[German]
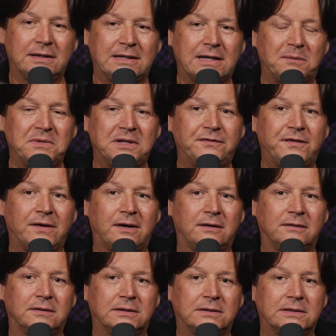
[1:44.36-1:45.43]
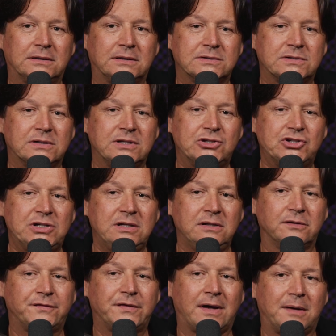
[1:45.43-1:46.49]
Ich habe mich für, äh, also
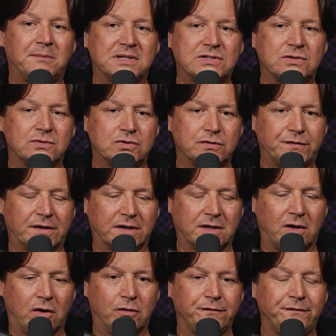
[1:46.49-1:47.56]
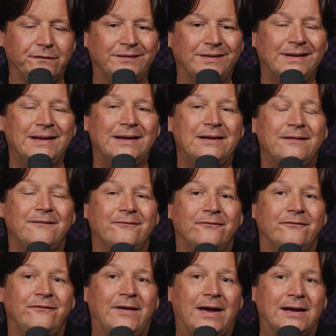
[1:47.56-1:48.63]
entschieden, für Amazon zu verkaufen,
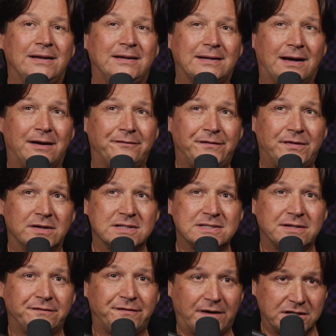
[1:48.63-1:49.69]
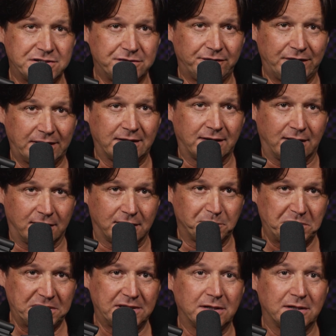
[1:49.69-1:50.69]
weil ich anfangs den falschen Weg gegangen bin.